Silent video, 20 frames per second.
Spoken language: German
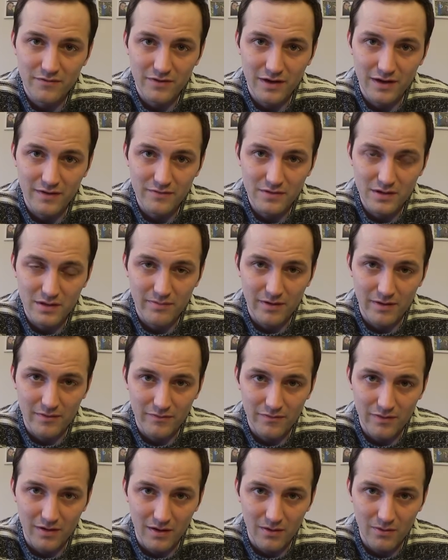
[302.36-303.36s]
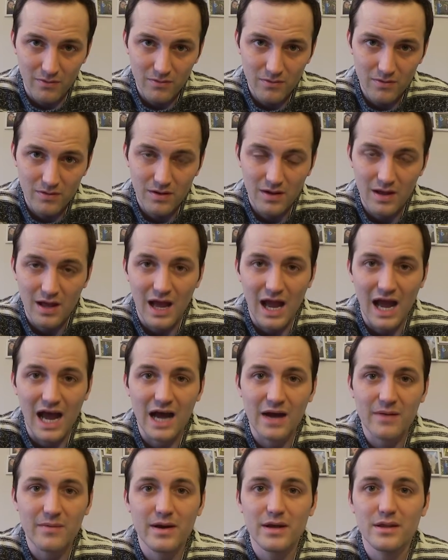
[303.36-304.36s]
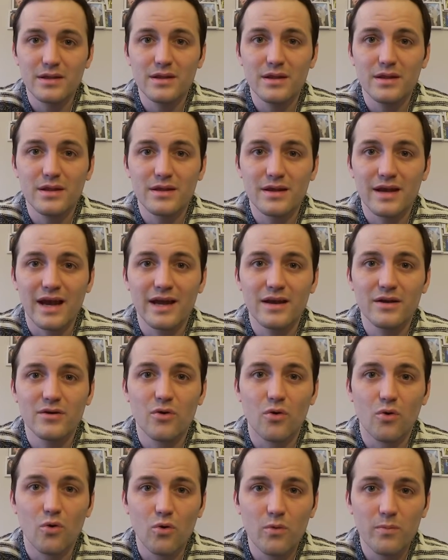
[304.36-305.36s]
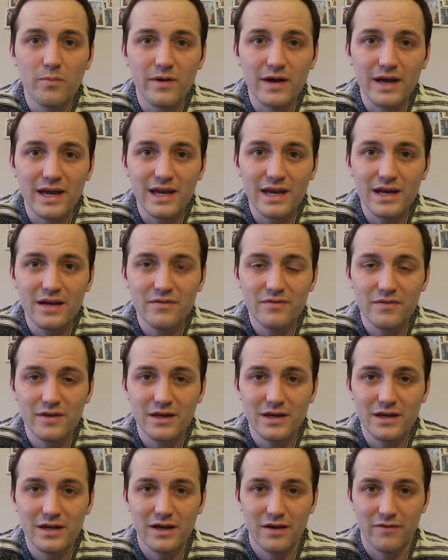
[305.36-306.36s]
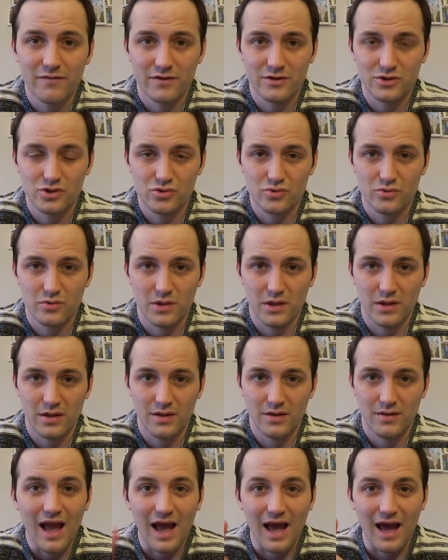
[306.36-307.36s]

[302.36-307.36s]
pfeift zwar faul, aber es ist kein grob regelwidriger Verstoß.